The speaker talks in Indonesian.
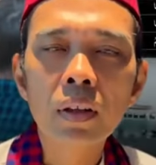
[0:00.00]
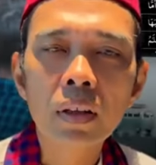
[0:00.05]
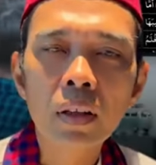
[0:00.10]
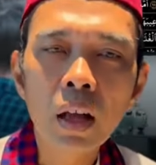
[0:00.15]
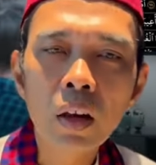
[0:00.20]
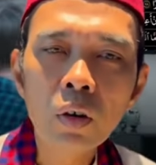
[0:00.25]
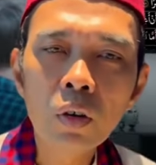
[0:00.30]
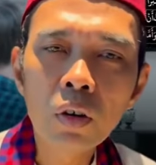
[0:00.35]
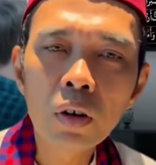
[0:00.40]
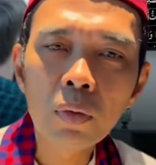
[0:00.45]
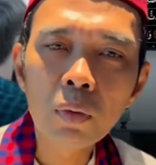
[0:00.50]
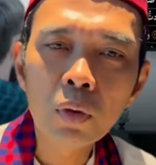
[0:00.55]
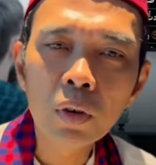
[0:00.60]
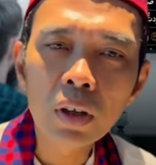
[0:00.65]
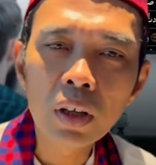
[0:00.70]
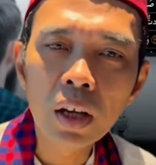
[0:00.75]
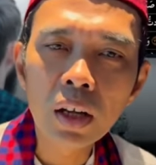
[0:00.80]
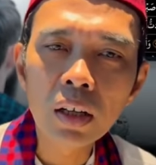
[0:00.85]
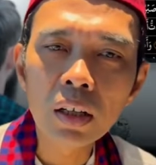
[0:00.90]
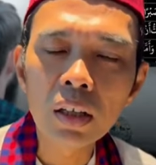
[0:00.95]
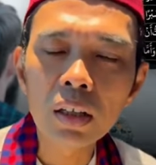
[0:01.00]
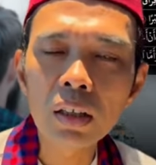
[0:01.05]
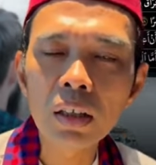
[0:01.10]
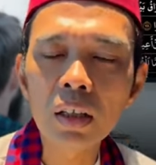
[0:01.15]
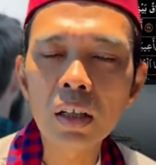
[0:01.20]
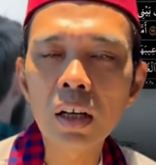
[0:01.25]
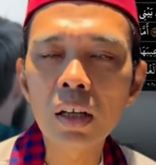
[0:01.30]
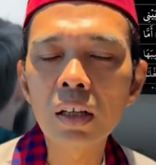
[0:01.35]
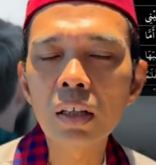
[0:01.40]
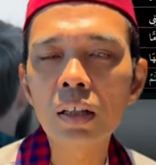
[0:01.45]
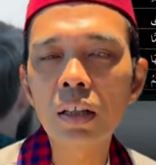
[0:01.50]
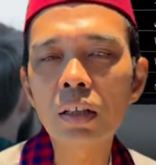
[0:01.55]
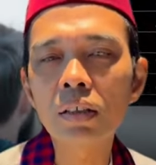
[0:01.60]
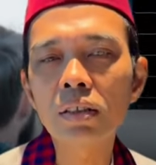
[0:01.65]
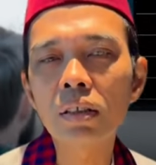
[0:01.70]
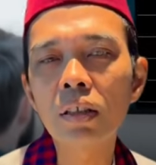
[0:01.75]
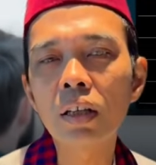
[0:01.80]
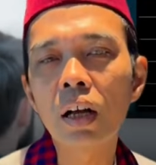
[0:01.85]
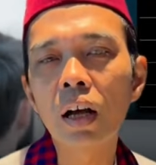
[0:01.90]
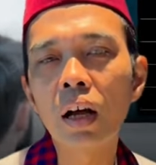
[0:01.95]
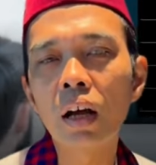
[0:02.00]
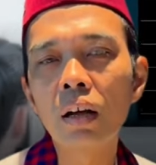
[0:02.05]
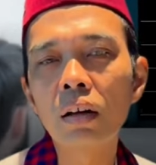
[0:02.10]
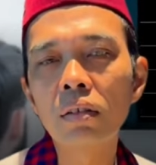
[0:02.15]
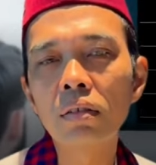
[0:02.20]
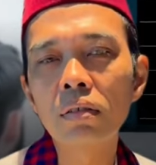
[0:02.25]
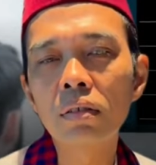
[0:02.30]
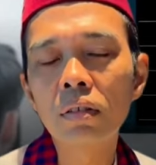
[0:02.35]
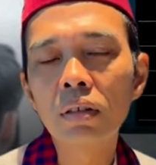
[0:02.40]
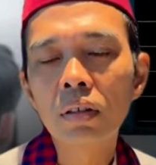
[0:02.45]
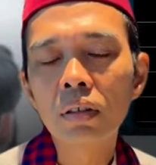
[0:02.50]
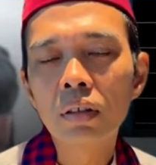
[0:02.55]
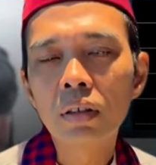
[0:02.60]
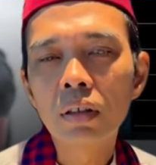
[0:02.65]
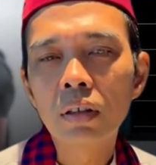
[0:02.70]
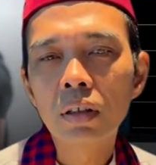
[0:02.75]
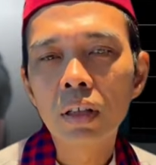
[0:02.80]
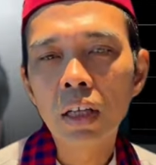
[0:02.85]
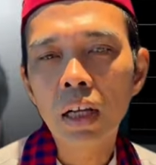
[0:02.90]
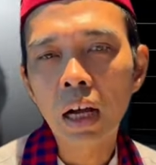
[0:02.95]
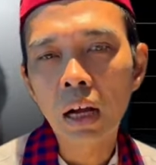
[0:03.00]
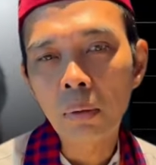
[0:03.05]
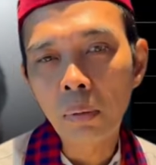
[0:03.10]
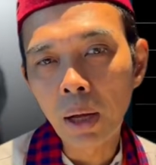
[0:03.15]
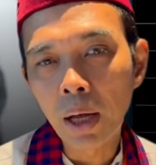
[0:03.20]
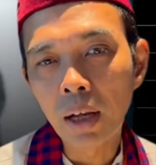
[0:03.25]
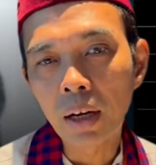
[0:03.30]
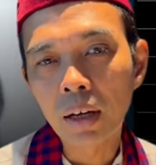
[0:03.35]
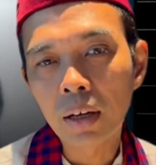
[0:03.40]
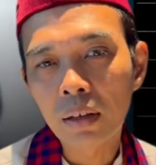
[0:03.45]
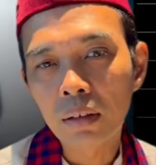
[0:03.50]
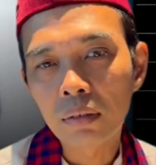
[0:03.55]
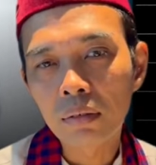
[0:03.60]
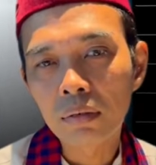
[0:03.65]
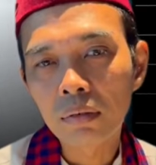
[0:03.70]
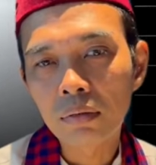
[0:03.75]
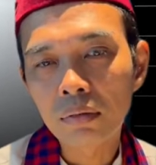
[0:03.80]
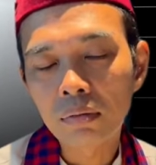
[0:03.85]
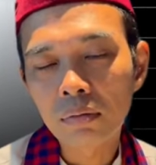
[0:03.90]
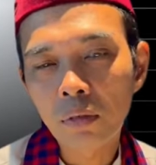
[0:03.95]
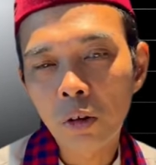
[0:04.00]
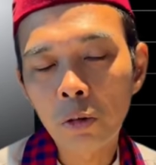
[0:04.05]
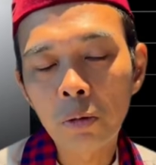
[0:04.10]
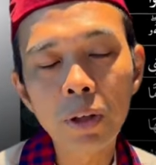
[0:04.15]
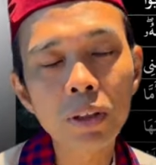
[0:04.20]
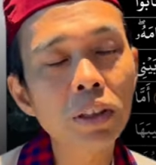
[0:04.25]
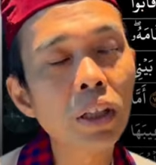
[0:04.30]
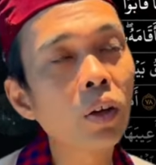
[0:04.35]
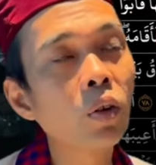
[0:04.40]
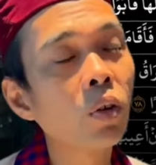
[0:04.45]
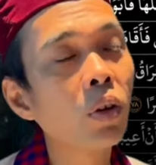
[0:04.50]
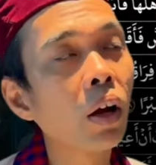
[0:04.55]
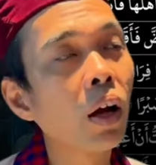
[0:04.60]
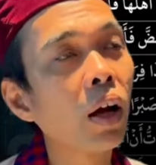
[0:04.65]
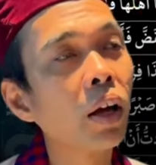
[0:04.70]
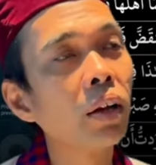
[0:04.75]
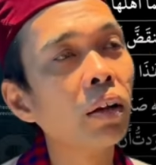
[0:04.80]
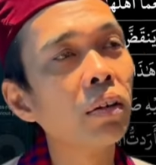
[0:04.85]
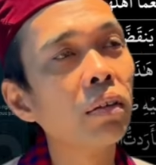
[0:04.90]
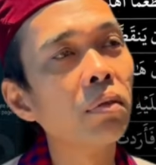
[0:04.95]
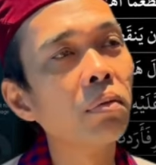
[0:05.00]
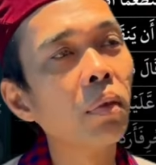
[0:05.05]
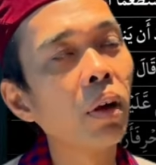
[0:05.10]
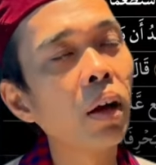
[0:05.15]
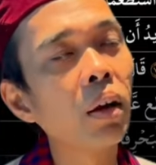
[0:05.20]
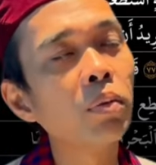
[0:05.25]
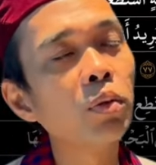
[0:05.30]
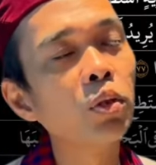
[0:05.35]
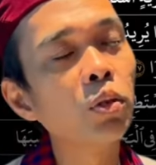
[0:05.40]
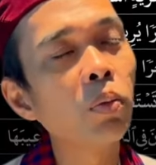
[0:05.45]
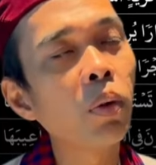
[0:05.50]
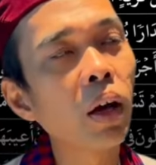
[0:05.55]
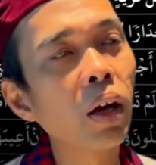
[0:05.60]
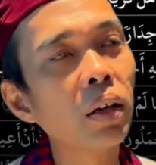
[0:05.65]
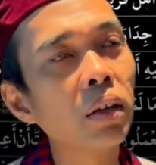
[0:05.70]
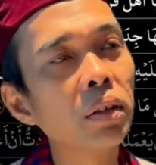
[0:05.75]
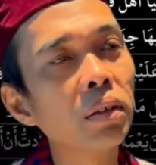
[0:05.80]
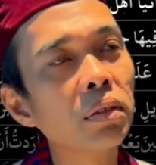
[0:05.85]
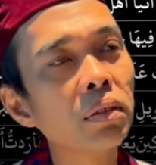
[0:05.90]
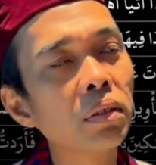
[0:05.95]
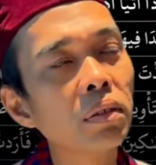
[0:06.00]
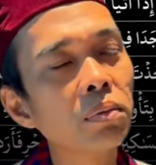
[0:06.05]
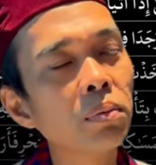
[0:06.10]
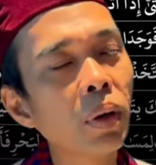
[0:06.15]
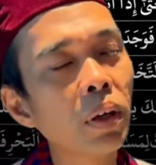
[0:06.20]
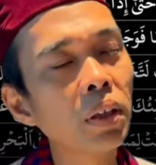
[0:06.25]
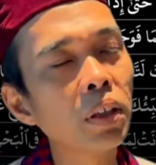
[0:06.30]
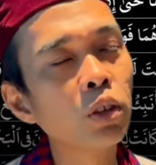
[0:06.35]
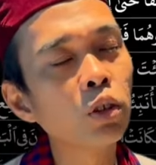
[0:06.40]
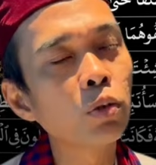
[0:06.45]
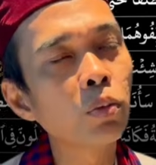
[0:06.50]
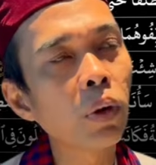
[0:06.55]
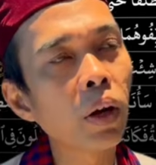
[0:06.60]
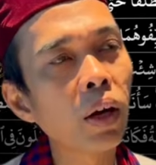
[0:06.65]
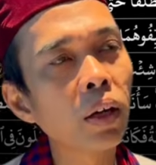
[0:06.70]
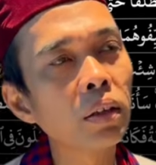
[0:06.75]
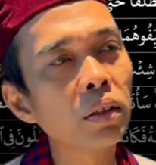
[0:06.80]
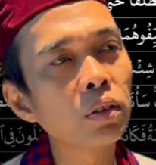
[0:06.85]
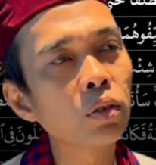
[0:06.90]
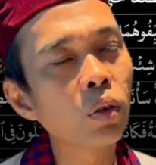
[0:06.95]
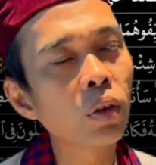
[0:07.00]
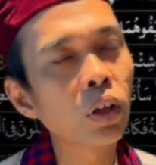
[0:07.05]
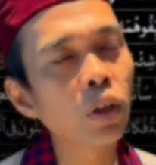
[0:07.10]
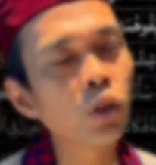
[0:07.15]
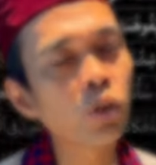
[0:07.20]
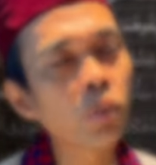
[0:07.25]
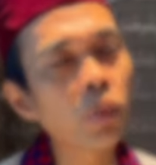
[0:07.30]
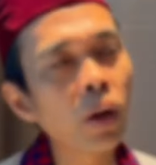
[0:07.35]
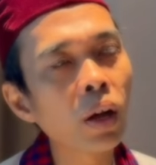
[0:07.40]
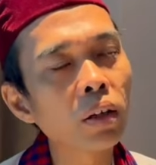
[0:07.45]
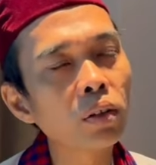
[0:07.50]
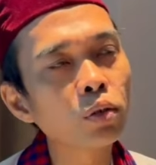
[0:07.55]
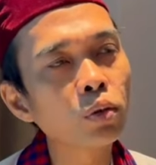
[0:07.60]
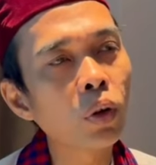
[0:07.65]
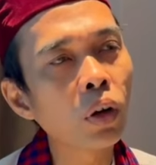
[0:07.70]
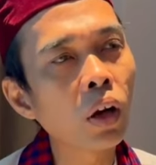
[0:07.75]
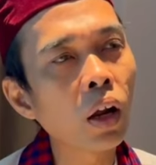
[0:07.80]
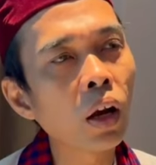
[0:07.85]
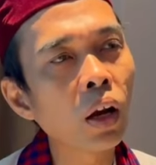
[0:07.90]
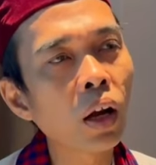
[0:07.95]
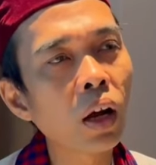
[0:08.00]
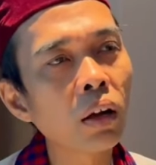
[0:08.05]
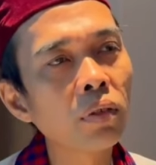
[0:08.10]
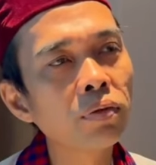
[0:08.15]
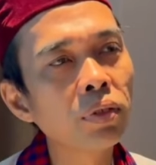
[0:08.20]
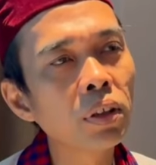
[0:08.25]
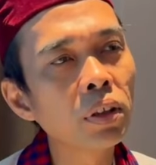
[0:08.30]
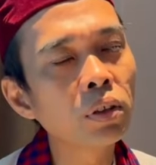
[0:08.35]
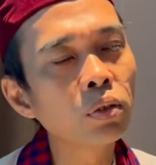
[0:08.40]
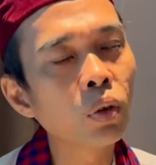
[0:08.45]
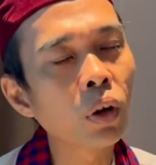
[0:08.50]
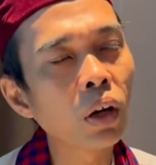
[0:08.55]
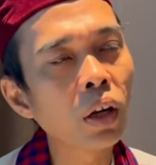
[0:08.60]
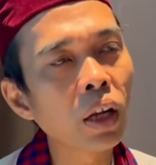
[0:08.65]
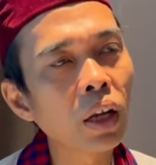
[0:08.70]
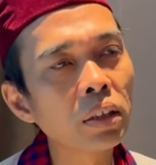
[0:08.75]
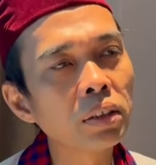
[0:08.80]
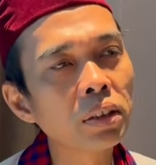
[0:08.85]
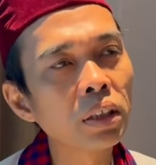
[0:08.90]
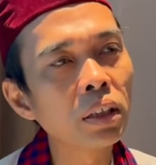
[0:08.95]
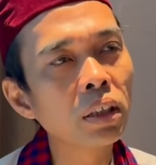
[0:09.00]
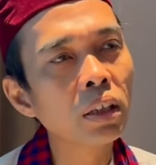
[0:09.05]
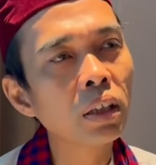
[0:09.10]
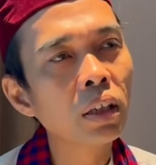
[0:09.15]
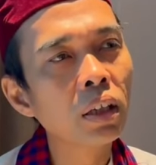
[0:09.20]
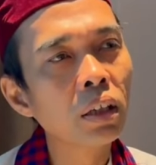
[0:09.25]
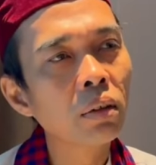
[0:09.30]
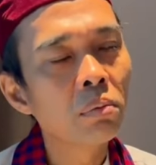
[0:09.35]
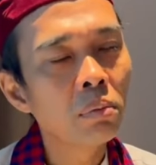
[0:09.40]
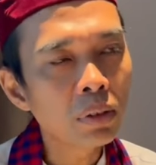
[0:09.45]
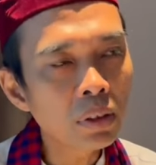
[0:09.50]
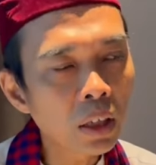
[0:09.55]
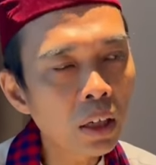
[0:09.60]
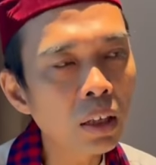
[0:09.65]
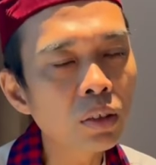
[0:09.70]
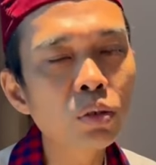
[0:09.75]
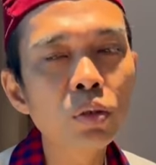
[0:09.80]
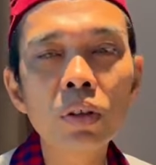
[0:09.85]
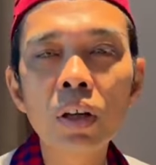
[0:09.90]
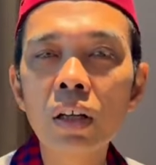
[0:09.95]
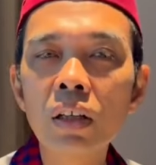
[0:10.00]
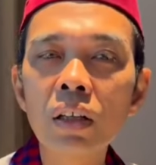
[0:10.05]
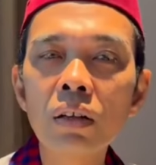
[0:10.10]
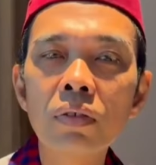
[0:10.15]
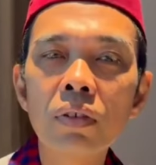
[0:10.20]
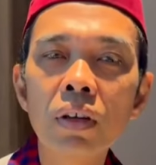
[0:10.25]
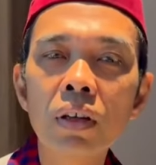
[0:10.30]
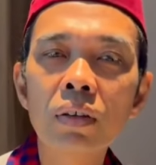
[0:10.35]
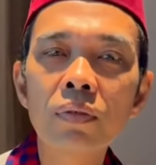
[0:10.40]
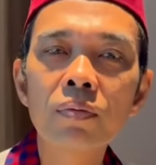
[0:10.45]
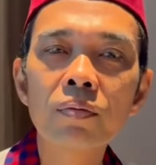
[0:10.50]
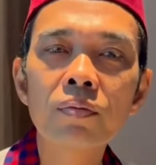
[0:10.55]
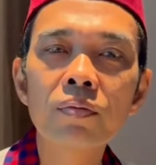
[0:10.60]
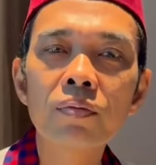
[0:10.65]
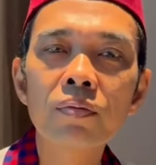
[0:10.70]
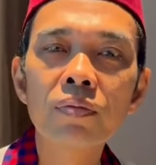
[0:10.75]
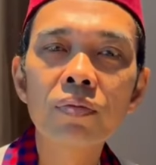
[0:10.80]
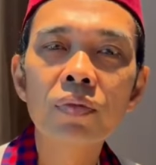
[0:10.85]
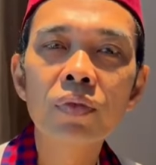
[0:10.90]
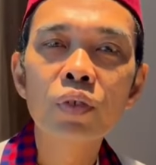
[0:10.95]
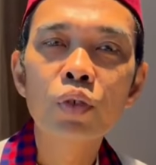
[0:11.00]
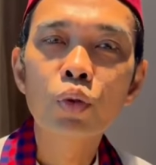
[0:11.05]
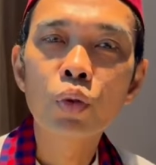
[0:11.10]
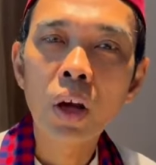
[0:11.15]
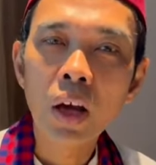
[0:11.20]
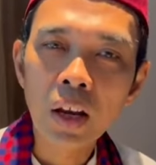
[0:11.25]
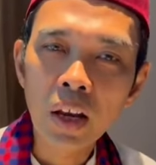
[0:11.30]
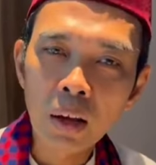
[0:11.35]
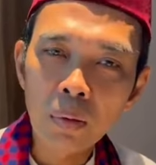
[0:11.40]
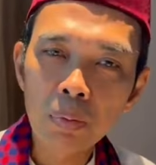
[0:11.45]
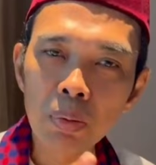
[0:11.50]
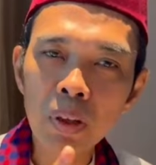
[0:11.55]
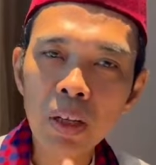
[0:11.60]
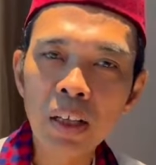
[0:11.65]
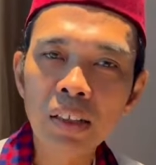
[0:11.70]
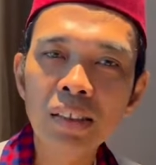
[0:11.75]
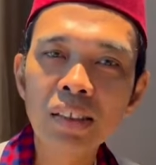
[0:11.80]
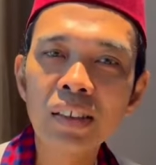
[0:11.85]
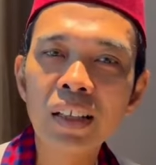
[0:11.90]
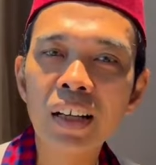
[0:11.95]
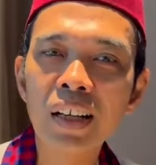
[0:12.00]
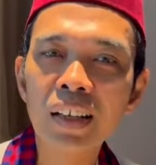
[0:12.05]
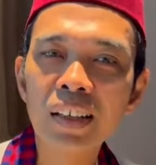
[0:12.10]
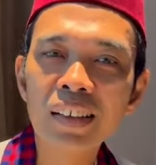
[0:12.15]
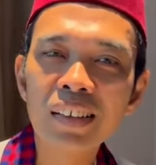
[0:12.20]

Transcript: Lalu kemudian ketika kita sedang di kamar mau baca Quran malam Jumat, pagi Jumat, sore Jumat, surat Al-Kahfi, surat Yasin, bisa langsung lihat TV. Sudah ada aplikasinya